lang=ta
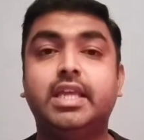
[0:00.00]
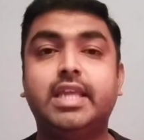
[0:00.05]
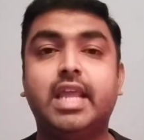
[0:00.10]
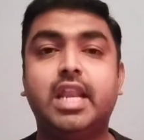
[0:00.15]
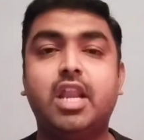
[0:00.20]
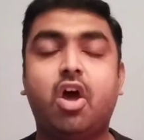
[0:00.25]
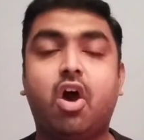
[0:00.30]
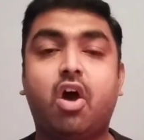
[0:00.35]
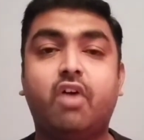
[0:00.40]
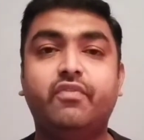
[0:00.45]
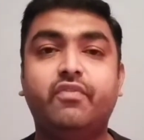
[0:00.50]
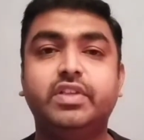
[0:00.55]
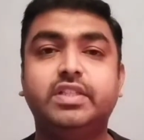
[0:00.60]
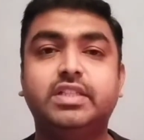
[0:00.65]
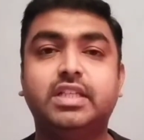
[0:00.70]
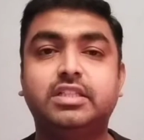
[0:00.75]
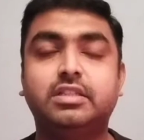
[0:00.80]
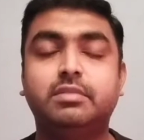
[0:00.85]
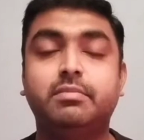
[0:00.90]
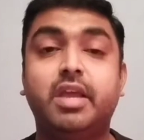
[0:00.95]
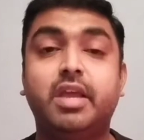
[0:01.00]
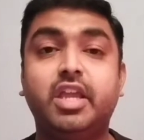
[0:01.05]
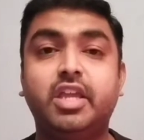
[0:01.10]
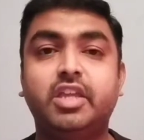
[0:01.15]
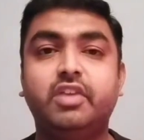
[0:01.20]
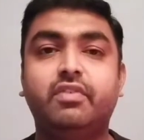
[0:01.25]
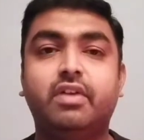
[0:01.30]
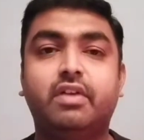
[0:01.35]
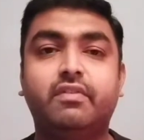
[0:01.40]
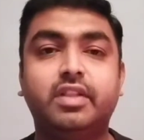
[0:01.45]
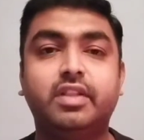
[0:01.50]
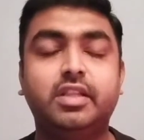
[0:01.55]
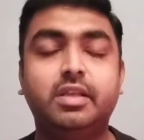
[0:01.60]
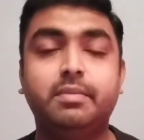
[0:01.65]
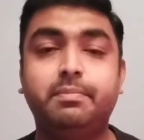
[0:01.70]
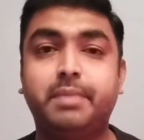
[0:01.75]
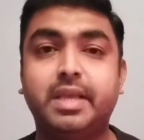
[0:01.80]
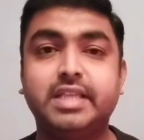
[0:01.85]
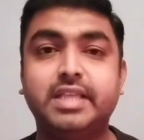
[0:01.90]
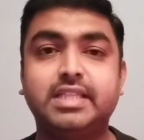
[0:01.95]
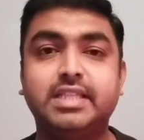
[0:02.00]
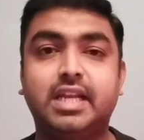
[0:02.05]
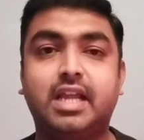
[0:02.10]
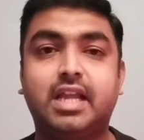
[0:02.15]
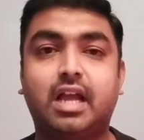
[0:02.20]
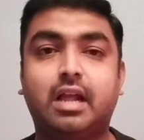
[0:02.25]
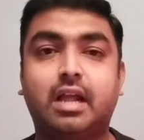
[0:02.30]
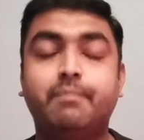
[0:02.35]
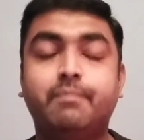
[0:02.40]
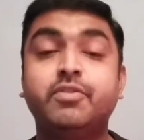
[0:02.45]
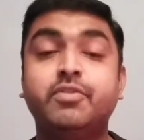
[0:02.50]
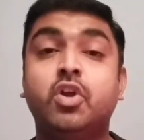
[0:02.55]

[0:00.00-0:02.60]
எல்லா ஆபீசர்ஸுமே இவரை வந்து பேசியிருக்காங்க